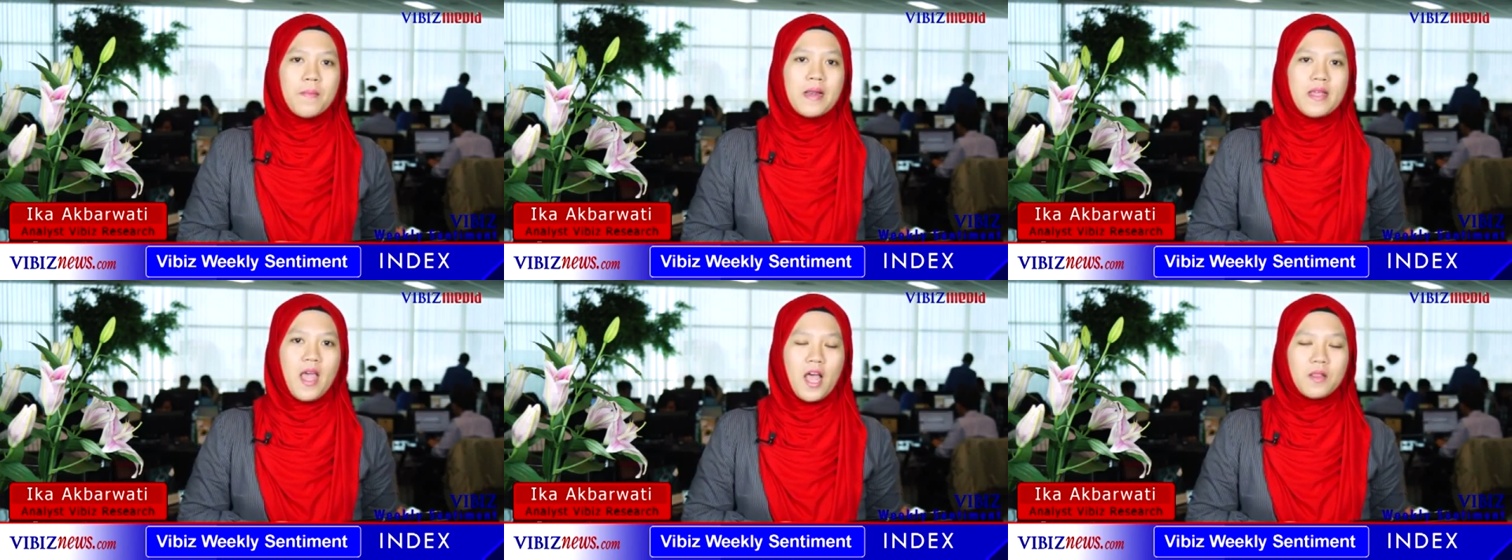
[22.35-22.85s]

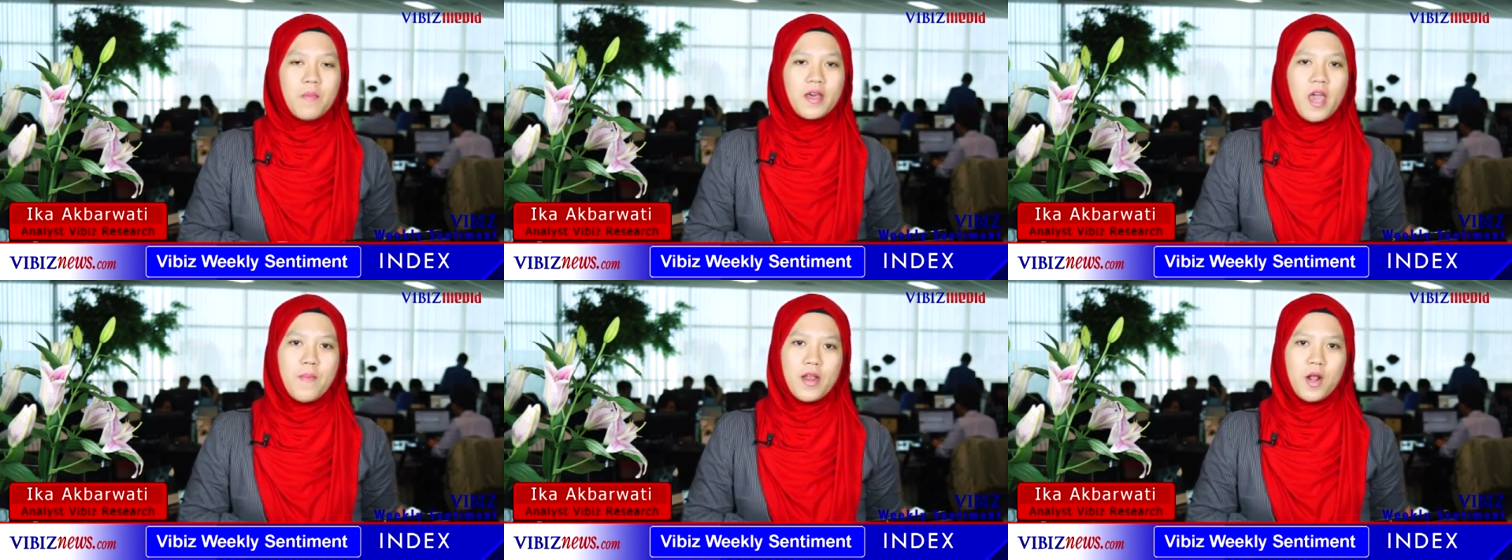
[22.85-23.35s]
melihat
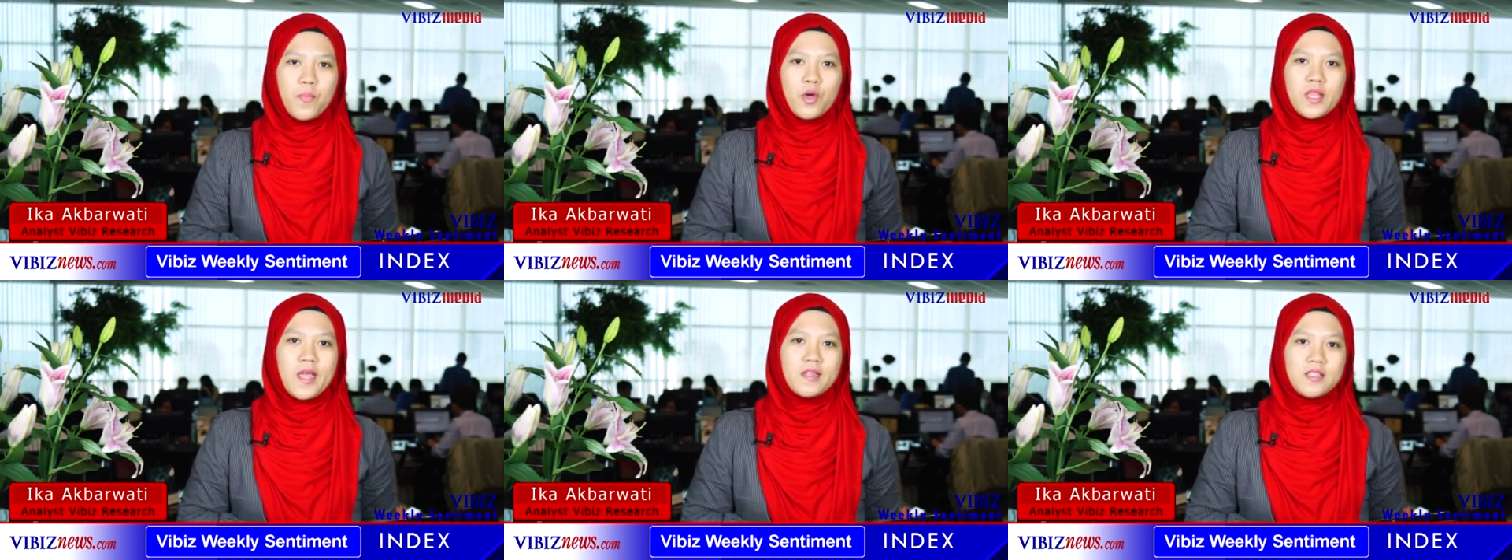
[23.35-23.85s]
bagaimana
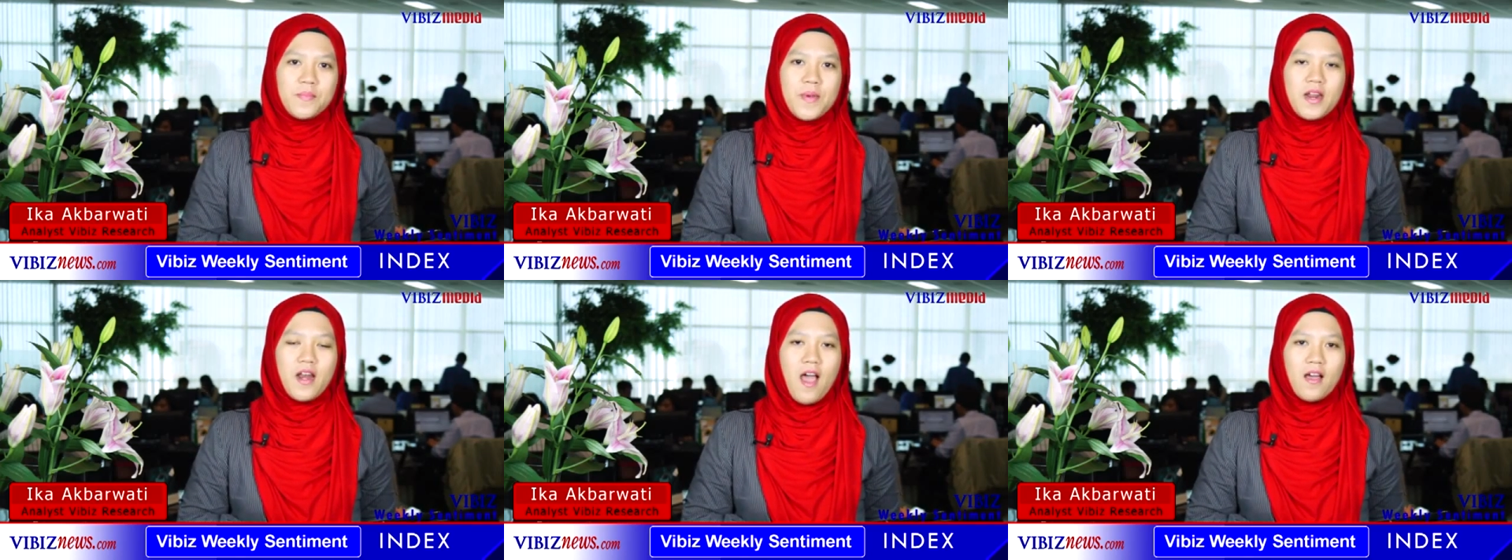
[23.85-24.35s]
potensi
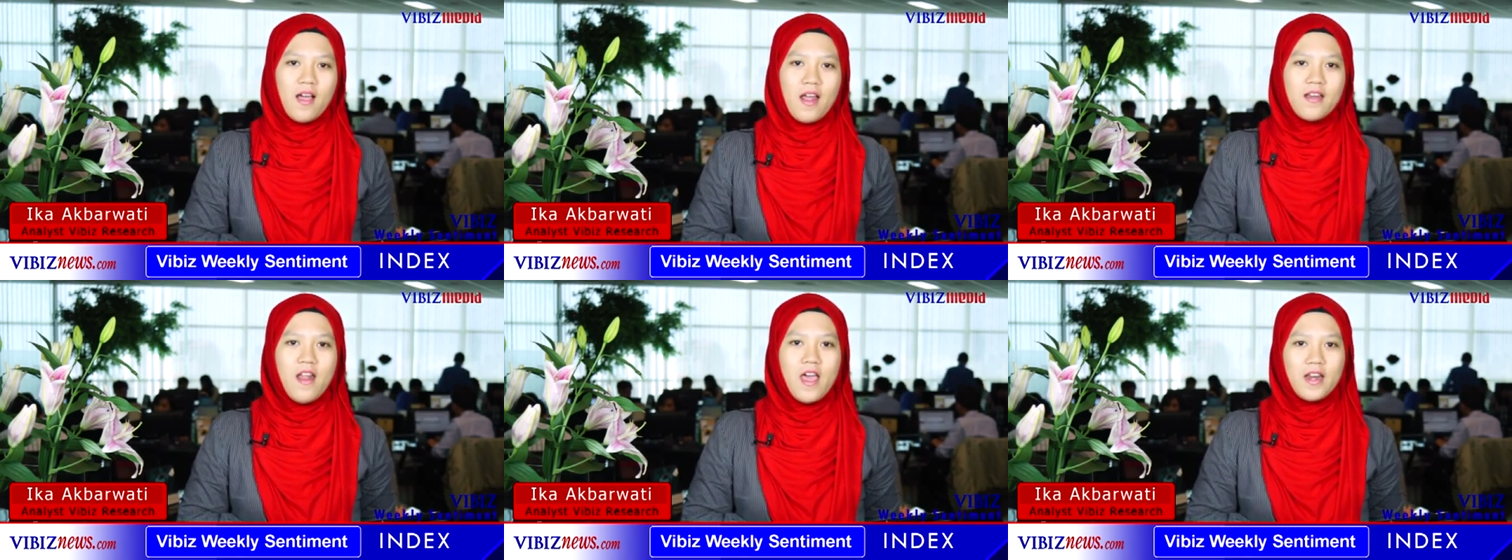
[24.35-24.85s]

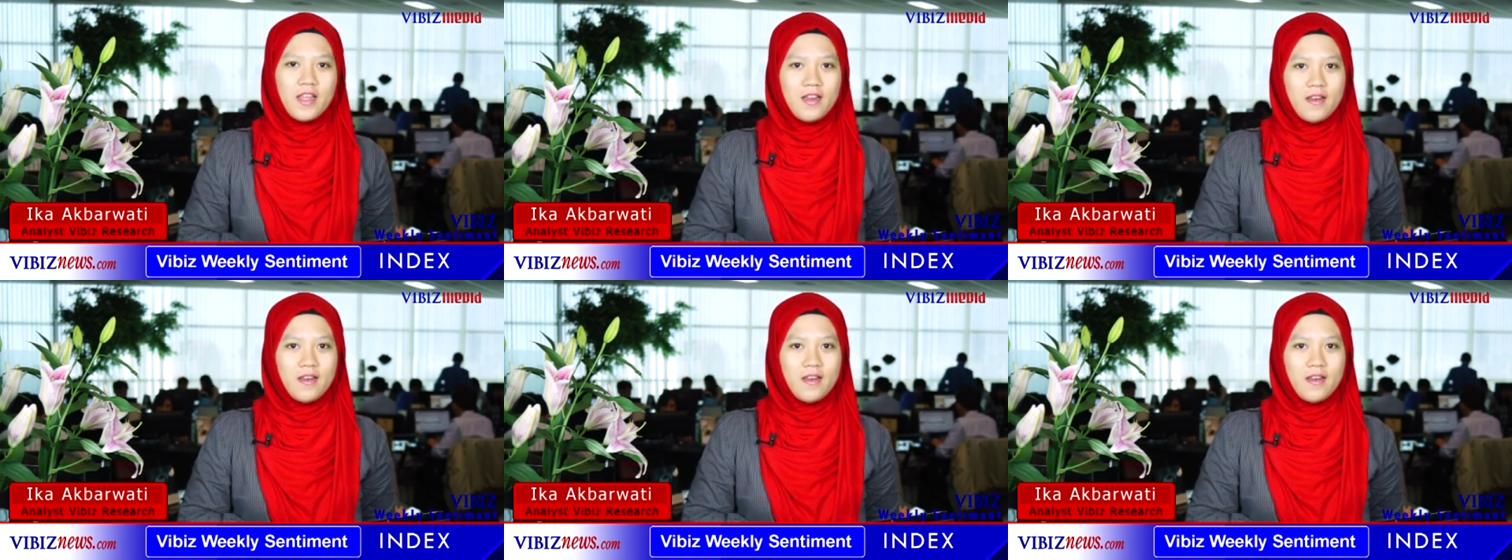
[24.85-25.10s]
pergerakan dari